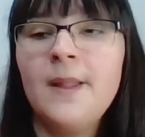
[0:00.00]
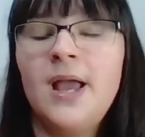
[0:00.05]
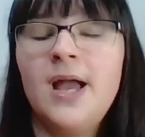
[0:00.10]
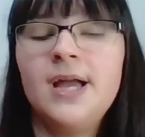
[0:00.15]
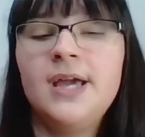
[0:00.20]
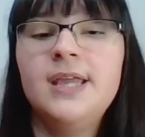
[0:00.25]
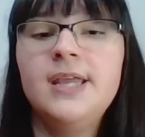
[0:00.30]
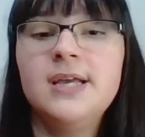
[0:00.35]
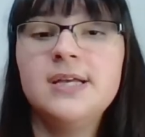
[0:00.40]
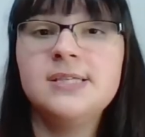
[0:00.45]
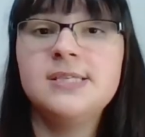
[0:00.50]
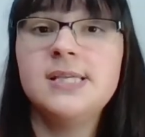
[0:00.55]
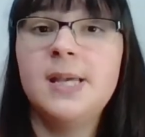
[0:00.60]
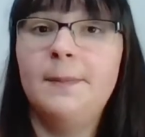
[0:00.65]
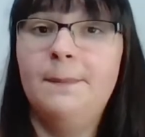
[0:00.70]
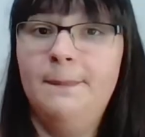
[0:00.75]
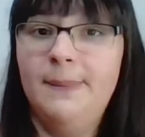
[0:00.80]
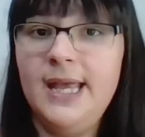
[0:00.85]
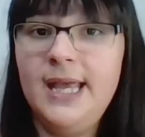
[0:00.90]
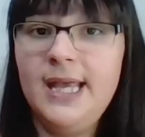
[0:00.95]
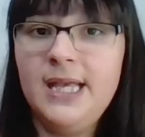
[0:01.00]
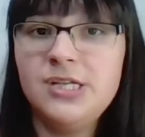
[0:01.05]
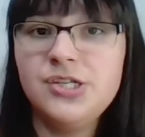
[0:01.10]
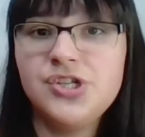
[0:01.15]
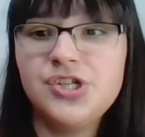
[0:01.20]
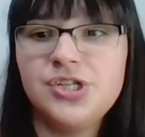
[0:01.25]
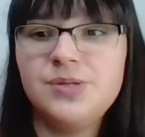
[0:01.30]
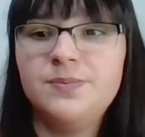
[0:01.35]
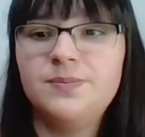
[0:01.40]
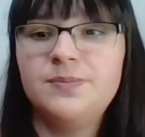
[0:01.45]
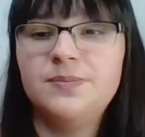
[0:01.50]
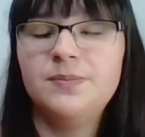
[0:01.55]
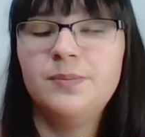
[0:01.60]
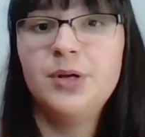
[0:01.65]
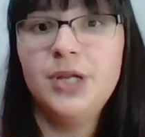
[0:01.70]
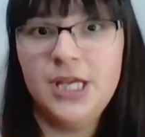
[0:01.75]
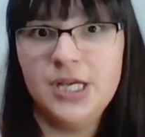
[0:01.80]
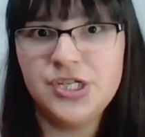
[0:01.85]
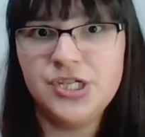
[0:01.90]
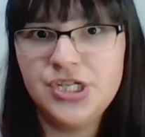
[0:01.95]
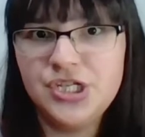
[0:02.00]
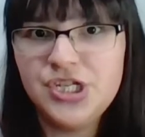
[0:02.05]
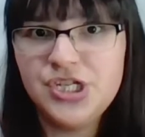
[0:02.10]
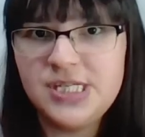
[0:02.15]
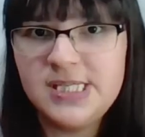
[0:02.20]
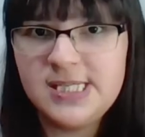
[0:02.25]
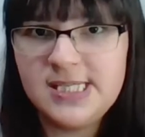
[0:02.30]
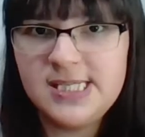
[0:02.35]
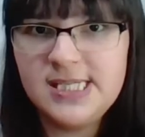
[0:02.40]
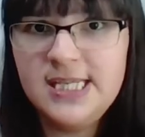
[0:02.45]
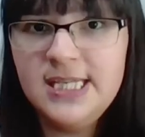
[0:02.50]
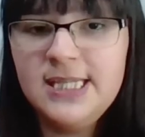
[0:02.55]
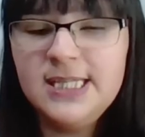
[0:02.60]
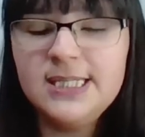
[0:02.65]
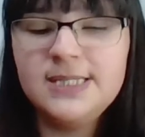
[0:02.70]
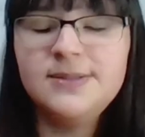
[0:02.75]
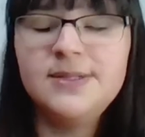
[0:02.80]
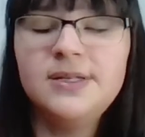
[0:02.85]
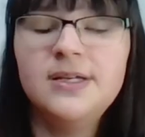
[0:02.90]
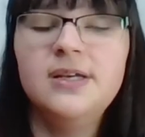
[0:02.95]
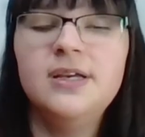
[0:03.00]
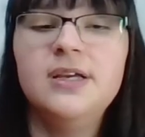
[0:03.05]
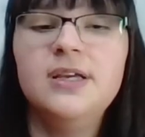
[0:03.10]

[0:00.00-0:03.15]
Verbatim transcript: A criança aprende, porque a gente ensina,